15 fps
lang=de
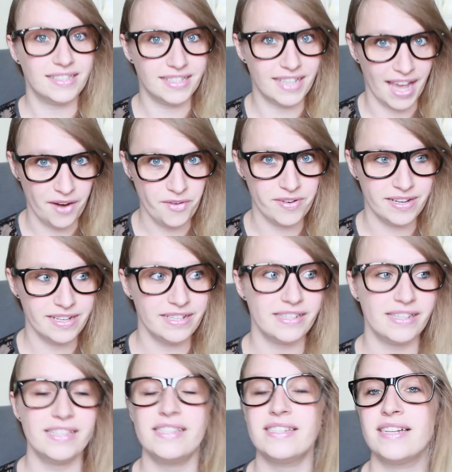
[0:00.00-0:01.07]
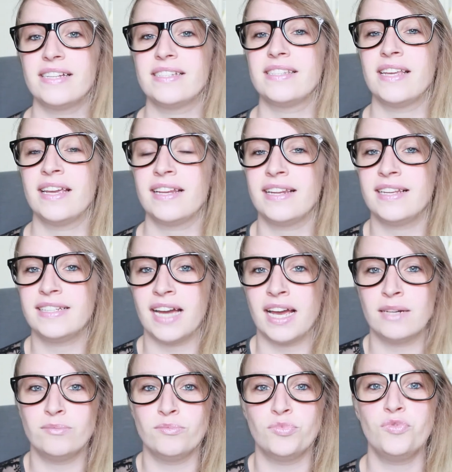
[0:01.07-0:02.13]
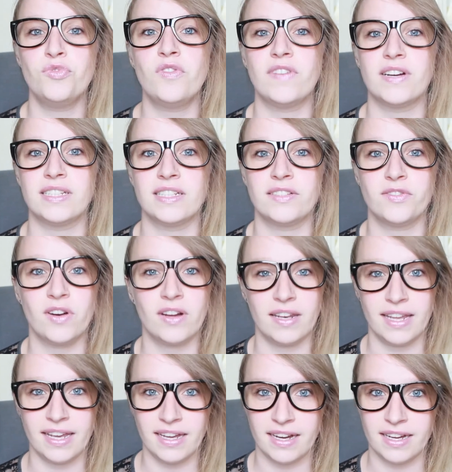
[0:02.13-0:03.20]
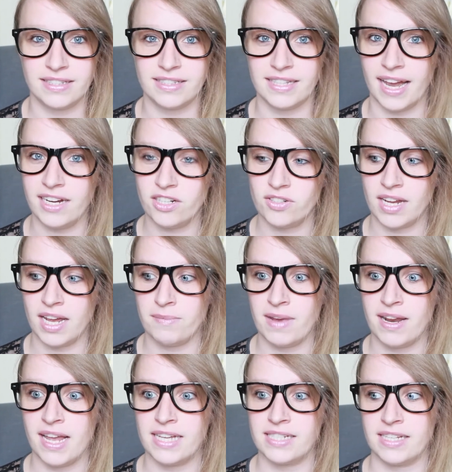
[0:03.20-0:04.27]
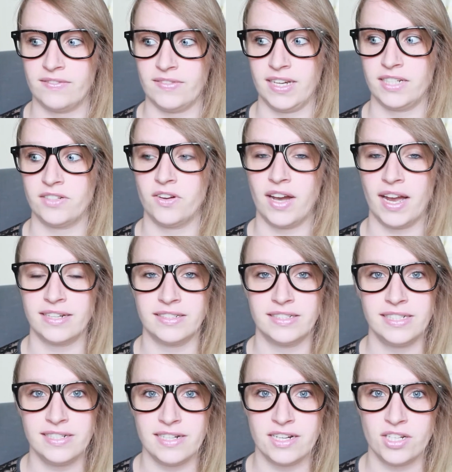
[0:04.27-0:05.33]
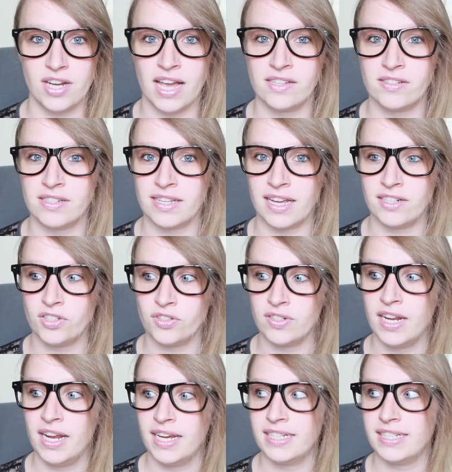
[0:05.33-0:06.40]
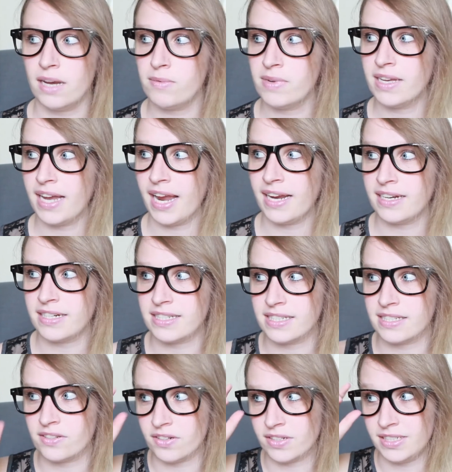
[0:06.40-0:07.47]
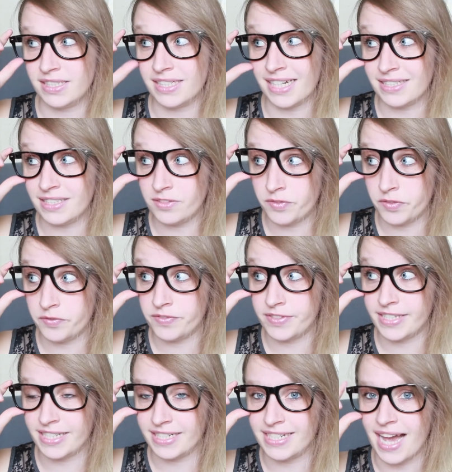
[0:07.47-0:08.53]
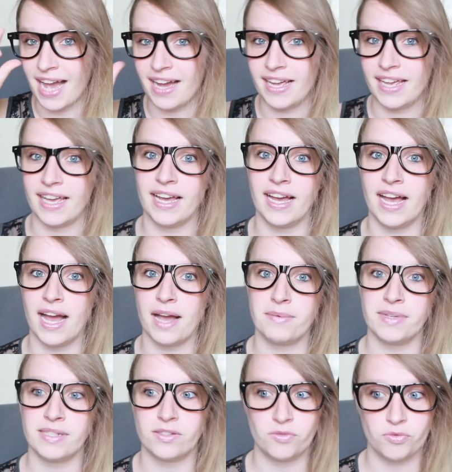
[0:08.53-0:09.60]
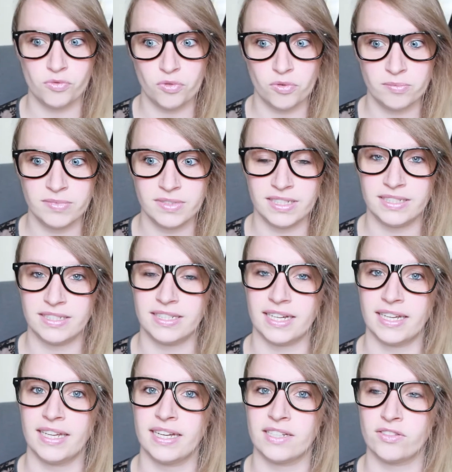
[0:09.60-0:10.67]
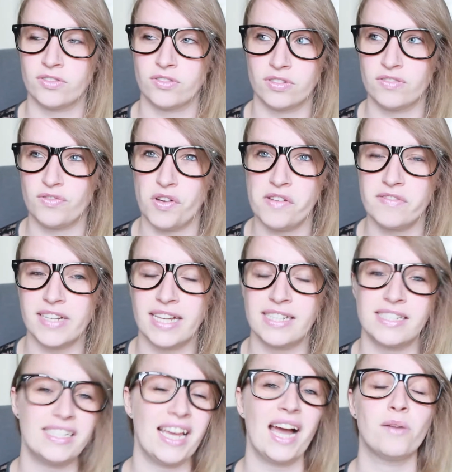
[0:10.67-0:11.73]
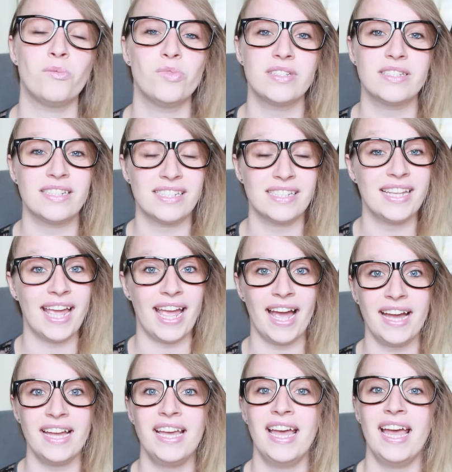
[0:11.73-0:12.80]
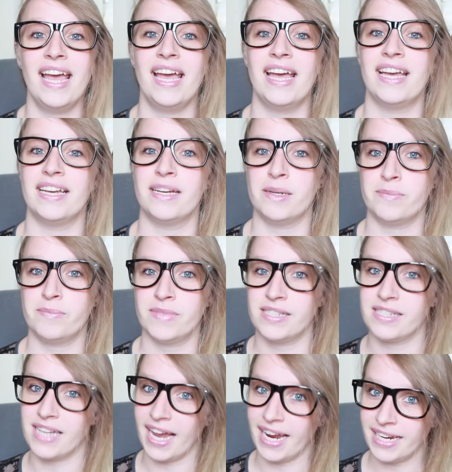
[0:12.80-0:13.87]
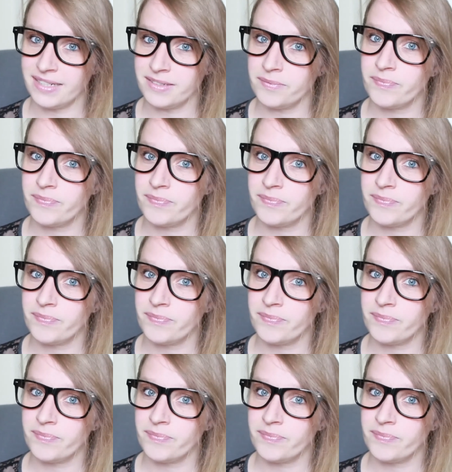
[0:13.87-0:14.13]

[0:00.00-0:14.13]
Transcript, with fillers: Carrie ist tatsächlich ein Buch, was ich vor längerer Zeit schon einmal las. Da war ich noch ein Teenager. Also es kann schon, ich habe gerechnet, es ist noch nicht ganz 15 Jahre her, aber so um den Dreh, also so 12, 13 Jahre muss es her ähm, sein.